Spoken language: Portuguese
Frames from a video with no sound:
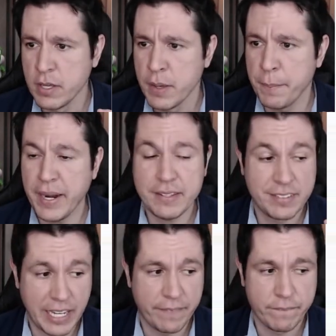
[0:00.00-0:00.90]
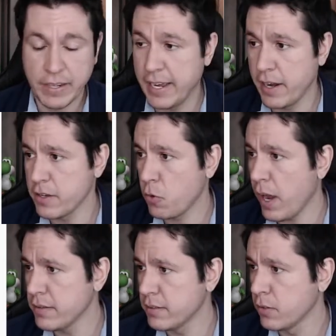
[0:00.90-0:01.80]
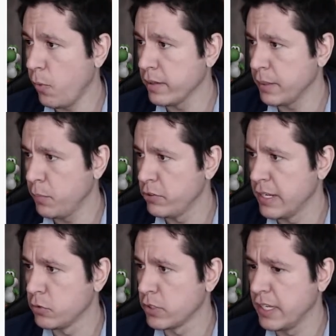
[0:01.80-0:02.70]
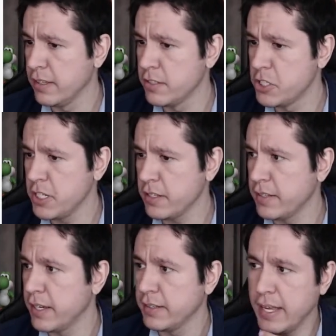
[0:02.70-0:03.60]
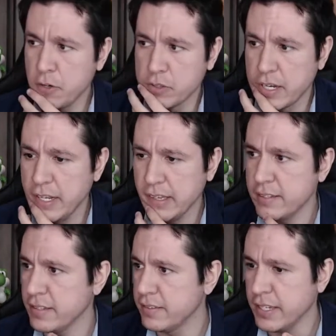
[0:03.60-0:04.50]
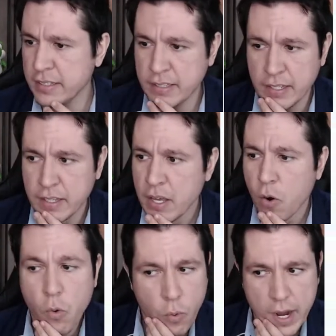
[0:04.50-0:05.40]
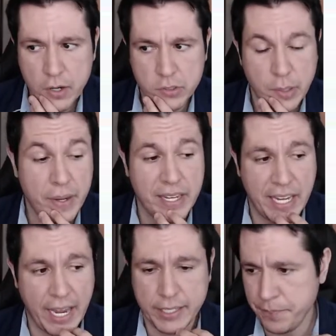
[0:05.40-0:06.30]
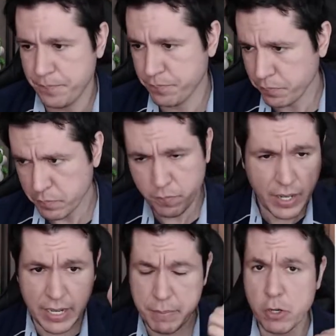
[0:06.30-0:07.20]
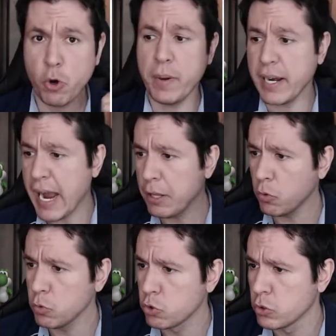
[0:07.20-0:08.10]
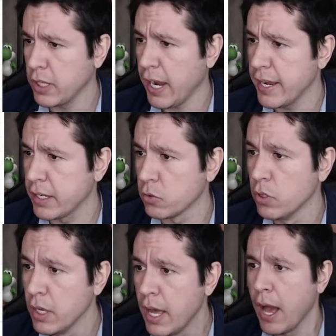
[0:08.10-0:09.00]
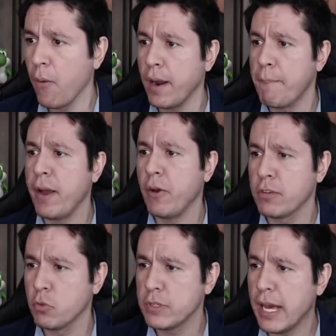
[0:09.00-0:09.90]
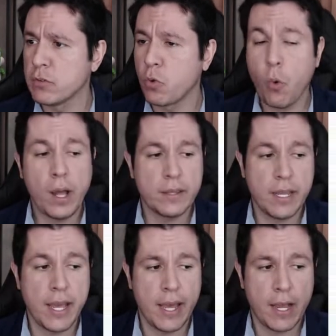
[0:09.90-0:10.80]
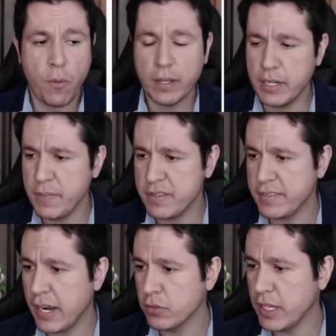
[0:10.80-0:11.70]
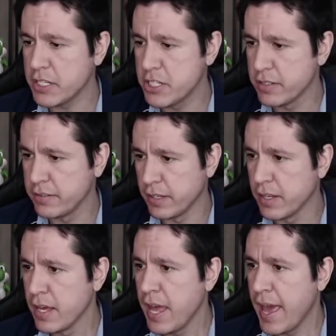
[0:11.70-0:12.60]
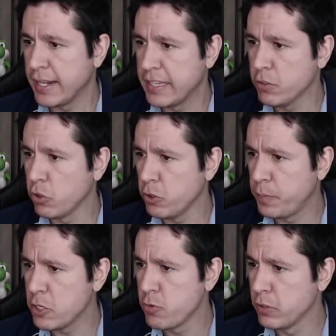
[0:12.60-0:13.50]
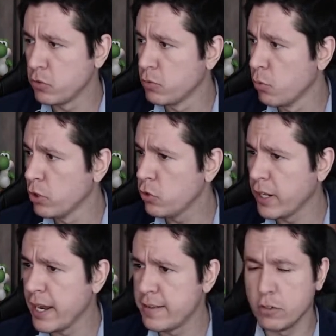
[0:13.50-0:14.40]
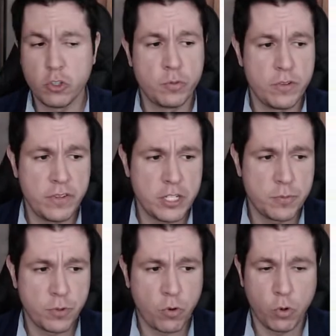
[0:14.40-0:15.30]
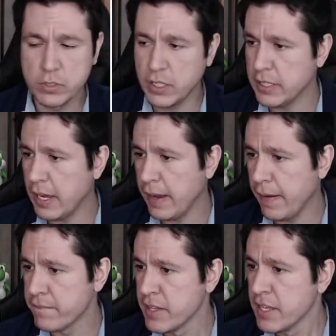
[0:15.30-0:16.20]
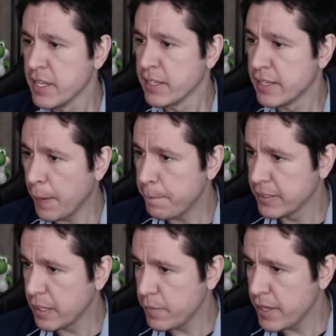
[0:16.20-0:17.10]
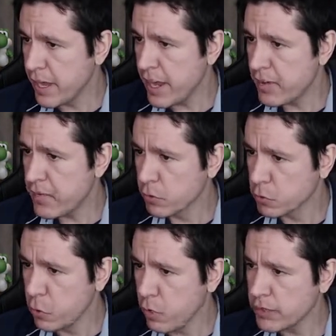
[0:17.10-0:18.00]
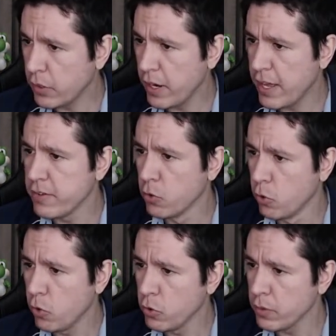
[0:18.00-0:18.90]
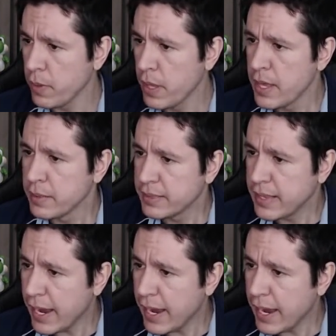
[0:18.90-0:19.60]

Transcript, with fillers: para 100, uma queda de quase 50%. 15 dias derretendo, 30, 60, um ano também em queda. Lembrando que o mercado com todo está caindo. Agora, pega o resultado é, quadrimestral da Disney. Ela teve dois prejuízos muito grandes em 2020 por conta da da pandemia, ela voltou a ter um leve lucro, está